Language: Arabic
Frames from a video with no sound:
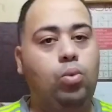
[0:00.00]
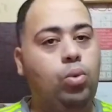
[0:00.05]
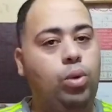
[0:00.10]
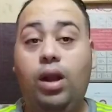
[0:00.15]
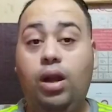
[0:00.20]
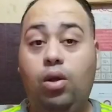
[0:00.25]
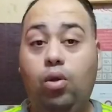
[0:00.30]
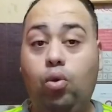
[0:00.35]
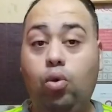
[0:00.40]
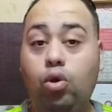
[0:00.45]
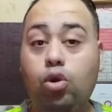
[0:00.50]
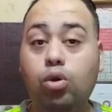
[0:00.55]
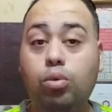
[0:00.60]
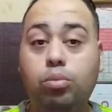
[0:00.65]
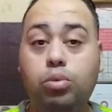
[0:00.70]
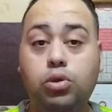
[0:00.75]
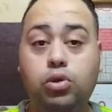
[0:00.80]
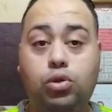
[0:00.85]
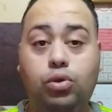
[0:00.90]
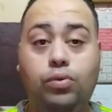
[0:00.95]
واحنا كل يوم
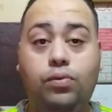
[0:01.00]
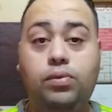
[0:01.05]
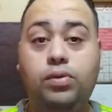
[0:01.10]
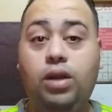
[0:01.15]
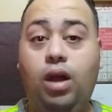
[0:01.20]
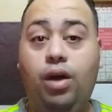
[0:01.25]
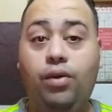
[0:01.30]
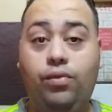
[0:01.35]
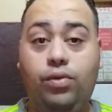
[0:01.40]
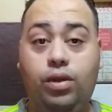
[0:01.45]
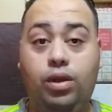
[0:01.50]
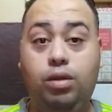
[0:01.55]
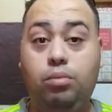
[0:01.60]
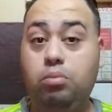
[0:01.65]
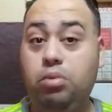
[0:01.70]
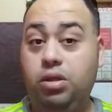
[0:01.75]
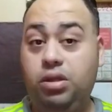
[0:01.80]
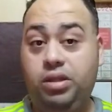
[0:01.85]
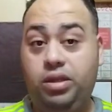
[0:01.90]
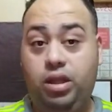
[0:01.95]
بنشوف صحفيين
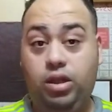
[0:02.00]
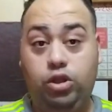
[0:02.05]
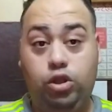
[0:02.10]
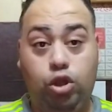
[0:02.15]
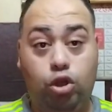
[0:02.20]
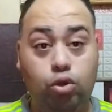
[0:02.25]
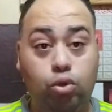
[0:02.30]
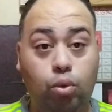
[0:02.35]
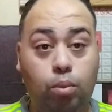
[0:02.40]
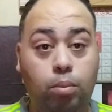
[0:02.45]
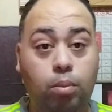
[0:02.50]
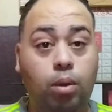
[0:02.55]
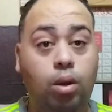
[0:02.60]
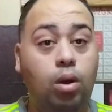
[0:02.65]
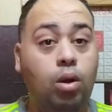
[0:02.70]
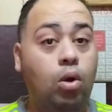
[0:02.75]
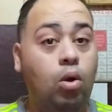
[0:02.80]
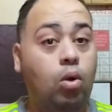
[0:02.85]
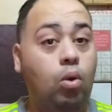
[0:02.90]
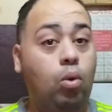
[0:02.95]
بيستشهدوا
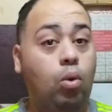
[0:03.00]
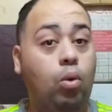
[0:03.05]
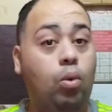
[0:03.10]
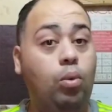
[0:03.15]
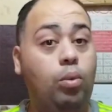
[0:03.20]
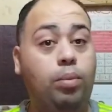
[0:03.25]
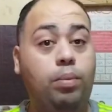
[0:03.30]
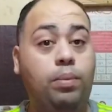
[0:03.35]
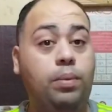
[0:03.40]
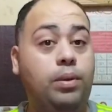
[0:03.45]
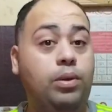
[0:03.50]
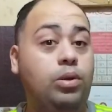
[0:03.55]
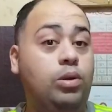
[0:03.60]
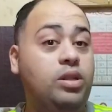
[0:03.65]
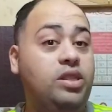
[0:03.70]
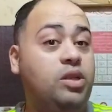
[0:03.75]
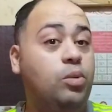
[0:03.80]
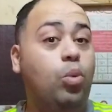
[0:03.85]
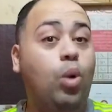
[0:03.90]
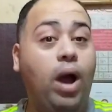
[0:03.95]

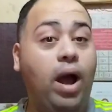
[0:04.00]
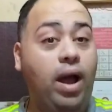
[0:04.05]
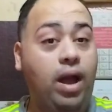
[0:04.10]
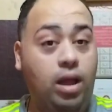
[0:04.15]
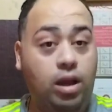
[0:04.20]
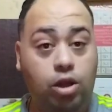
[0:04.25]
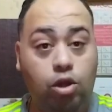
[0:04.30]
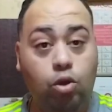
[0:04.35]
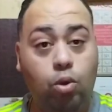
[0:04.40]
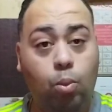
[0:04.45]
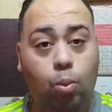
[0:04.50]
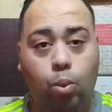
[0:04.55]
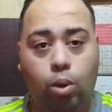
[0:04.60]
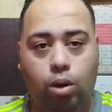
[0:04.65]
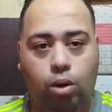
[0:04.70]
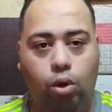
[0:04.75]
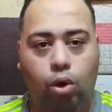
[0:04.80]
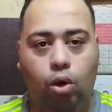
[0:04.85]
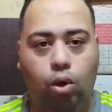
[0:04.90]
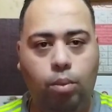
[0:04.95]
وبيسيبوا اهاليهم
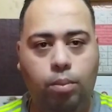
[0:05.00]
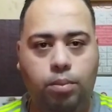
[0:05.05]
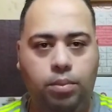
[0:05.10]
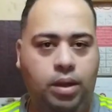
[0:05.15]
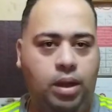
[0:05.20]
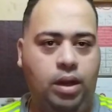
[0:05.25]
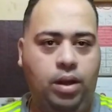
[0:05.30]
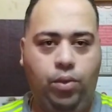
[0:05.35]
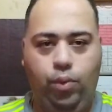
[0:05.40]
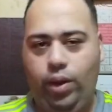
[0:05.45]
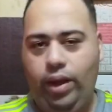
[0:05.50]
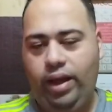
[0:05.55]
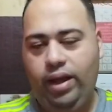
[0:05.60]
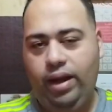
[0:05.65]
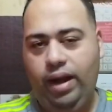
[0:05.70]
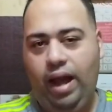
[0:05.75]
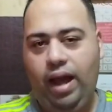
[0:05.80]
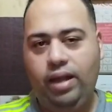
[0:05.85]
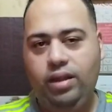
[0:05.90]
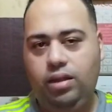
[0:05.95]
وراهم يعني
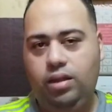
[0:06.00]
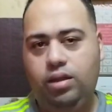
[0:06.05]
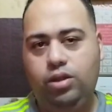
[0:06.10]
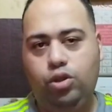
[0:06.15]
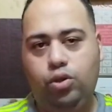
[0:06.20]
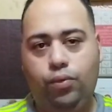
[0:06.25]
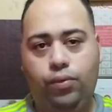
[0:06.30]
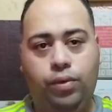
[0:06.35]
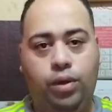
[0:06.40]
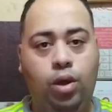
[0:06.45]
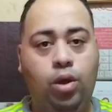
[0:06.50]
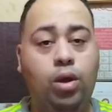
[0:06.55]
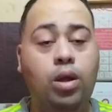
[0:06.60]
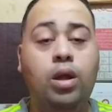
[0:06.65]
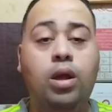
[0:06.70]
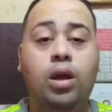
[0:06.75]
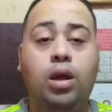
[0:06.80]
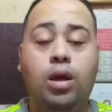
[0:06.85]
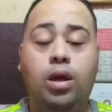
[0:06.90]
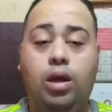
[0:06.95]
واخر حد شفناه
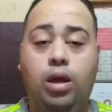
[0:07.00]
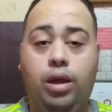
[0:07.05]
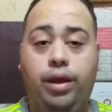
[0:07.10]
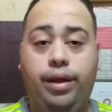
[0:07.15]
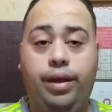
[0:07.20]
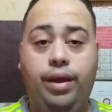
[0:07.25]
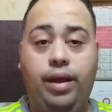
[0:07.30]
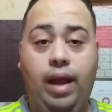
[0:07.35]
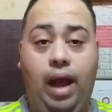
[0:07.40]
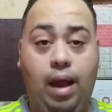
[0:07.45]
آه،